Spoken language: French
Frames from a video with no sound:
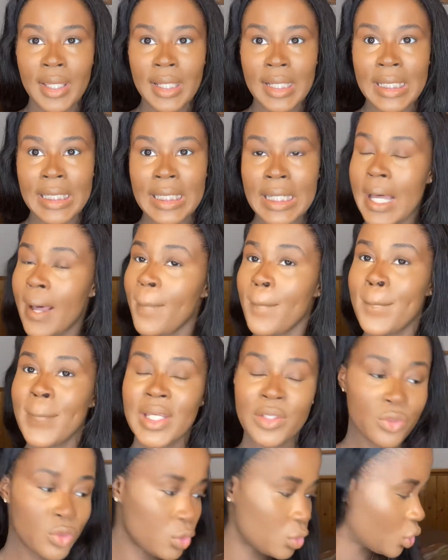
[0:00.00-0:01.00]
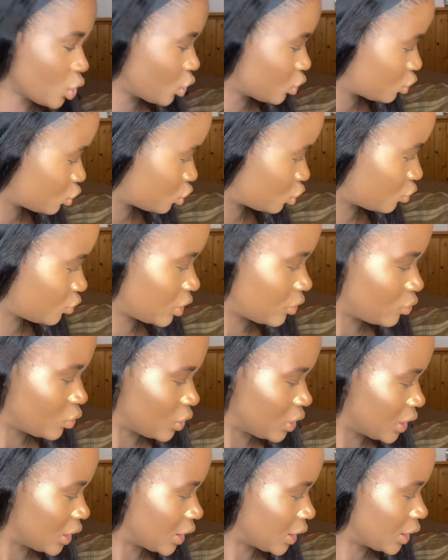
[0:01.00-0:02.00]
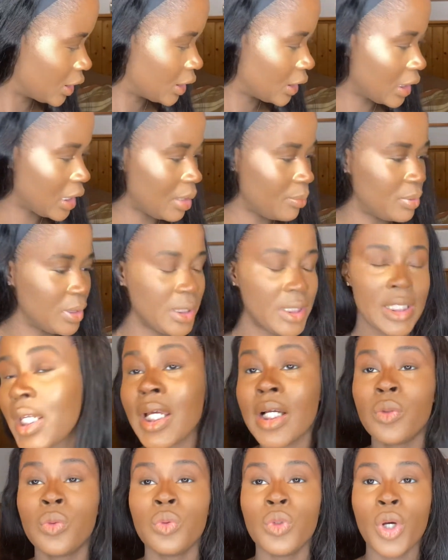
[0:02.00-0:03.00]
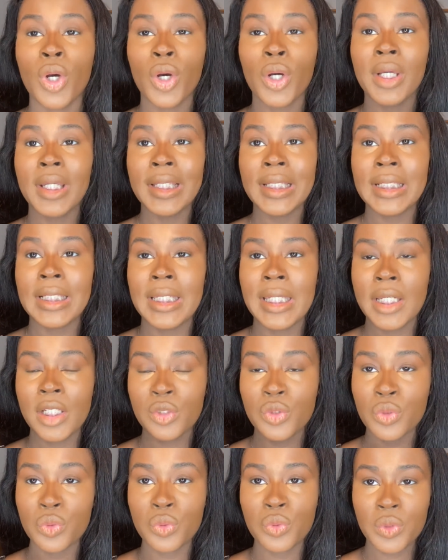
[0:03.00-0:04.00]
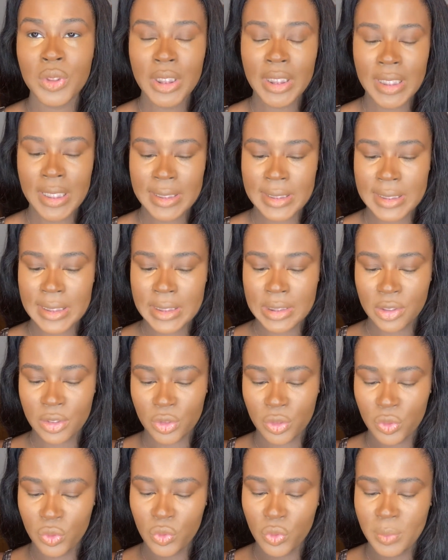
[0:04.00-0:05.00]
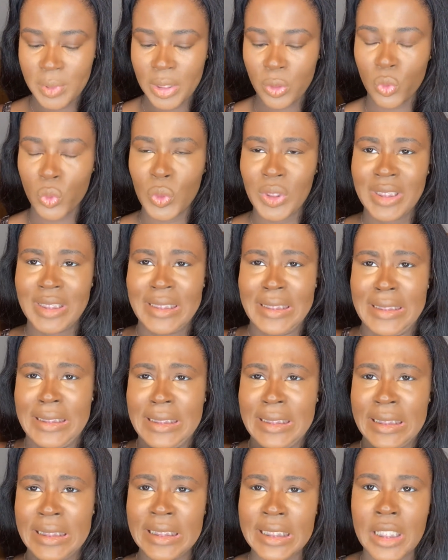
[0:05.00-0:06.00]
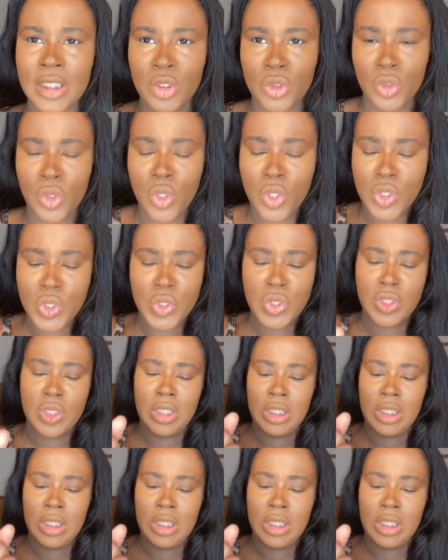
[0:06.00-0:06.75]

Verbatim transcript: là, maintenant, je vais venir appliquer la couleur claire du coup, qui est la teinte numéro 14.